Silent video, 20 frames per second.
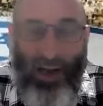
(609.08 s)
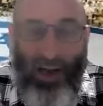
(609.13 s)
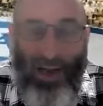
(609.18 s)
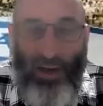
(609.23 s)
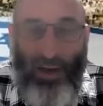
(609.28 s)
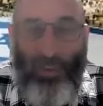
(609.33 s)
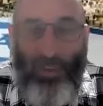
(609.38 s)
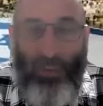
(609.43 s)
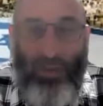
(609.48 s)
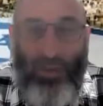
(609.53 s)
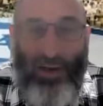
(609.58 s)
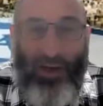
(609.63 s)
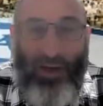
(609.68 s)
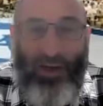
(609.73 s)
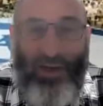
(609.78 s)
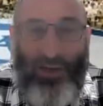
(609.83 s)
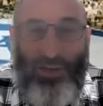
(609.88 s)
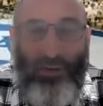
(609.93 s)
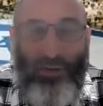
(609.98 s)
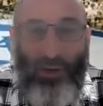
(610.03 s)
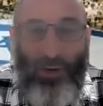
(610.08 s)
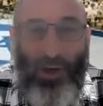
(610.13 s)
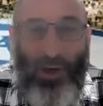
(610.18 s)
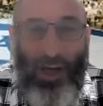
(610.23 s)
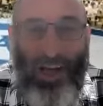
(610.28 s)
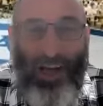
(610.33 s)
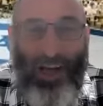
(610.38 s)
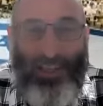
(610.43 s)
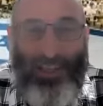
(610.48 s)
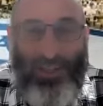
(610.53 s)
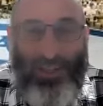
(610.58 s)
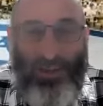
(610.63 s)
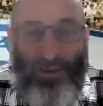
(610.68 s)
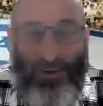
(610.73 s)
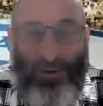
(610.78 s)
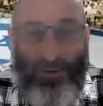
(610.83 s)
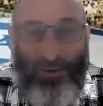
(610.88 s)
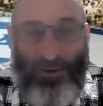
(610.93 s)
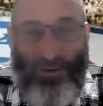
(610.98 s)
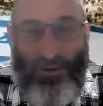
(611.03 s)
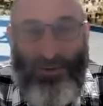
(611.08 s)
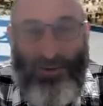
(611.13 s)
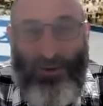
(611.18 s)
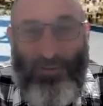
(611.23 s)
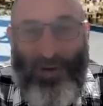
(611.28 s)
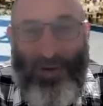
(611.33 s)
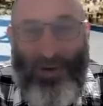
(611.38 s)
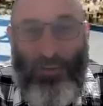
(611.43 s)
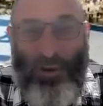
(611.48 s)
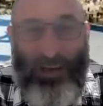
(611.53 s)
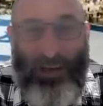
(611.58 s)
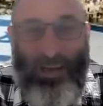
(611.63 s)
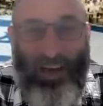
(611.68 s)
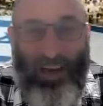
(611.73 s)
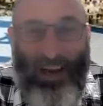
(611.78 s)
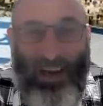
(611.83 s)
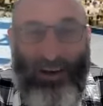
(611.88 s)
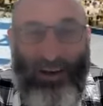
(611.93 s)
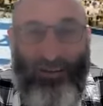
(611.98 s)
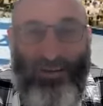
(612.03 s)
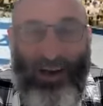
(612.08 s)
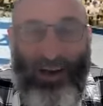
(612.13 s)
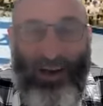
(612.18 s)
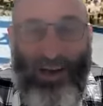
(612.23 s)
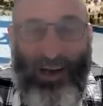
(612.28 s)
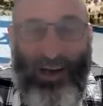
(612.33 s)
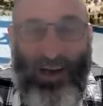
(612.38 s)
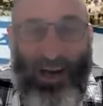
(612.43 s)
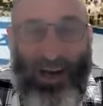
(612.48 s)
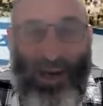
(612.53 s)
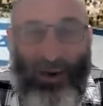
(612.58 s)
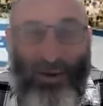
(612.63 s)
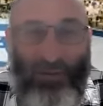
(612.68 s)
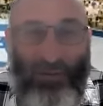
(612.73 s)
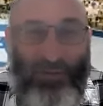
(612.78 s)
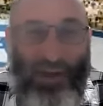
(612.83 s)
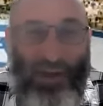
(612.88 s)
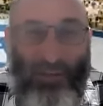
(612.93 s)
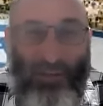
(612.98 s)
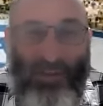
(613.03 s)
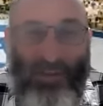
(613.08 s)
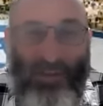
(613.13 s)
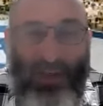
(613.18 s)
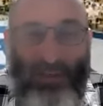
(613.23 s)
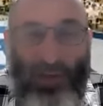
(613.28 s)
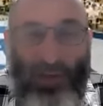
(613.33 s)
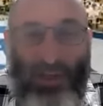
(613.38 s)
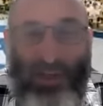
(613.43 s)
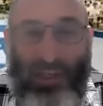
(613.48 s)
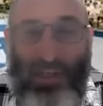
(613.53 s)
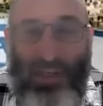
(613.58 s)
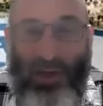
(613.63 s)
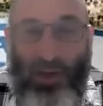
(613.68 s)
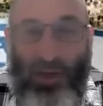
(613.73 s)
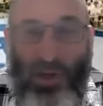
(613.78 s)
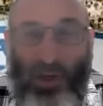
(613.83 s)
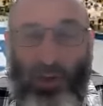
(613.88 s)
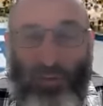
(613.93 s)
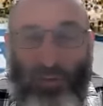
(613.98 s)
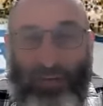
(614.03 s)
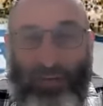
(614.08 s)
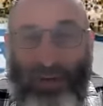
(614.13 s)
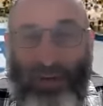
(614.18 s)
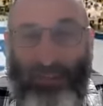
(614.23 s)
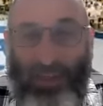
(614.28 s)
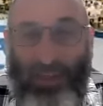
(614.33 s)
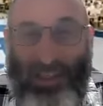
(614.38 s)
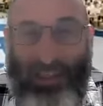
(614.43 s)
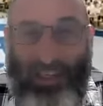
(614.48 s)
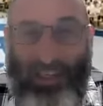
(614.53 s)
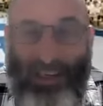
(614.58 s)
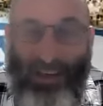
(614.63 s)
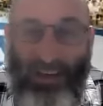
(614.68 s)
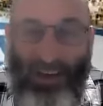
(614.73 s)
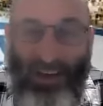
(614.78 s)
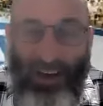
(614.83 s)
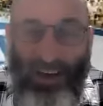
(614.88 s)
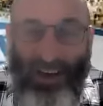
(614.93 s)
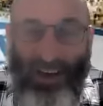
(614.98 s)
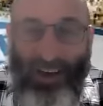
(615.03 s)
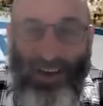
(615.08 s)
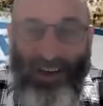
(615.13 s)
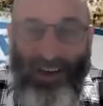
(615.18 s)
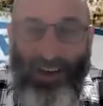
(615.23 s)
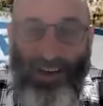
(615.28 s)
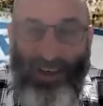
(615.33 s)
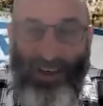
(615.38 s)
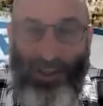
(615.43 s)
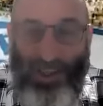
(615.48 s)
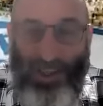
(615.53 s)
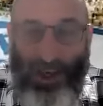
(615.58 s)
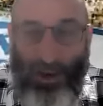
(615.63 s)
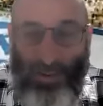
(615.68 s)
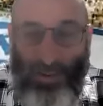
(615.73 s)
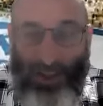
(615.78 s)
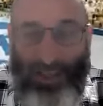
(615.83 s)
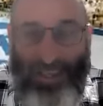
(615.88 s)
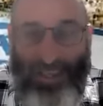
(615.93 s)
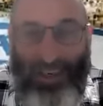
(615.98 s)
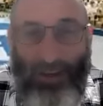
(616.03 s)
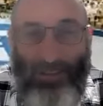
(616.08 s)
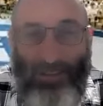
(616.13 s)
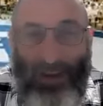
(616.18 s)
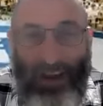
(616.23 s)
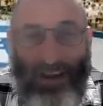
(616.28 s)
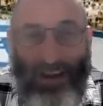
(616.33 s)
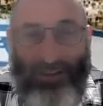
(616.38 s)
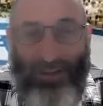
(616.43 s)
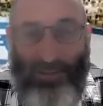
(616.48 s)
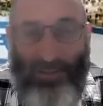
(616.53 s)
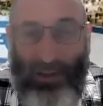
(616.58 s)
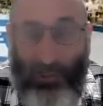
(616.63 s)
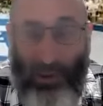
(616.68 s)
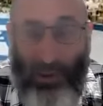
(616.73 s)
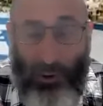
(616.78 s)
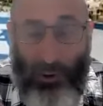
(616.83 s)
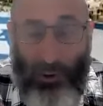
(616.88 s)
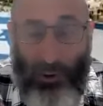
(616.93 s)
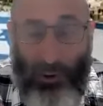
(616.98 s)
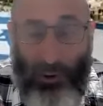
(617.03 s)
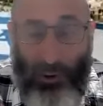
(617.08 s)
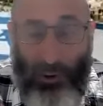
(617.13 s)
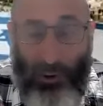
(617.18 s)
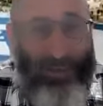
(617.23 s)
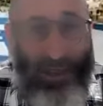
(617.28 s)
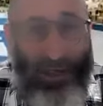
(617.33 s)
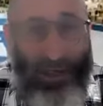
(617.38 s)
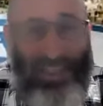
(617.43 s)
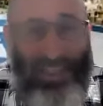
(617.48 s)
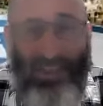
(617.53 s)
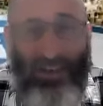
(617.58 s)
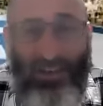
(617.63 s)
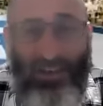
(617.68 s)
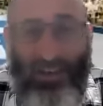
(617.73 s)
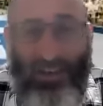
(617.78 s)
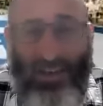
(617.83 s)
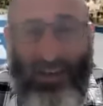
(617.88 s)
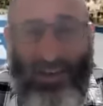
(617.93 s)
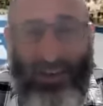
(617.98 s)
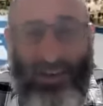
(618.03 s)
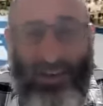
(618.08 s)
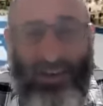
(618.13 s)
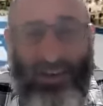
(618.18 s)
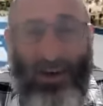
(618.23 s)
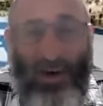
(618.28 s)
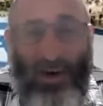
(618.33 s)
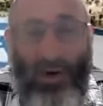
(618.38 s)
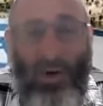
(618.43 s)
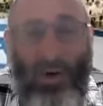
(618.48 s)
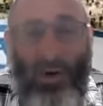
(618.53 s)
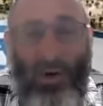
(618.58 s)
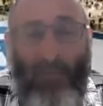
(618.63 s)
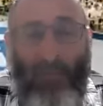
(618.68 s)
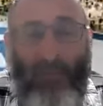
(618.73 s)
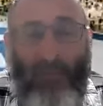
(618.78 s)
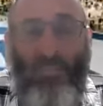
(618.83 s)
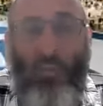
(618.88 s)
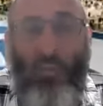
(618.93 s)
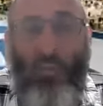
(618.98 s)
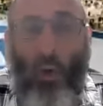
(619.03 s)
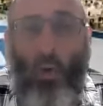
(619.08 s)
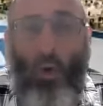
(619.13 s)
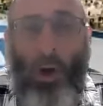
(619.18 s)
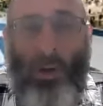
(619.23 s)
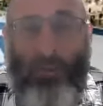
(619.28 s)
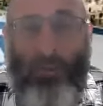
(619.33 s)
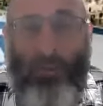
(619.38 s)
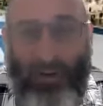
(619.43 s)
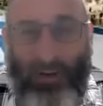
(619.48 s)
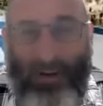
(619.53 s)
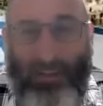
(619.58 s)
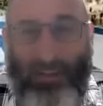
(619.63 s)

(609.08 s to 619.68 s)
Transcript: Et puis, euh, sur une classe de, 28 élèves, à, la la neuvième qui me dit euh, Je vais faire médecine », j'ai commencé à m'énerver un petit peu. Je lui ai demandé « Mais un instant, pourquoi tu veux faire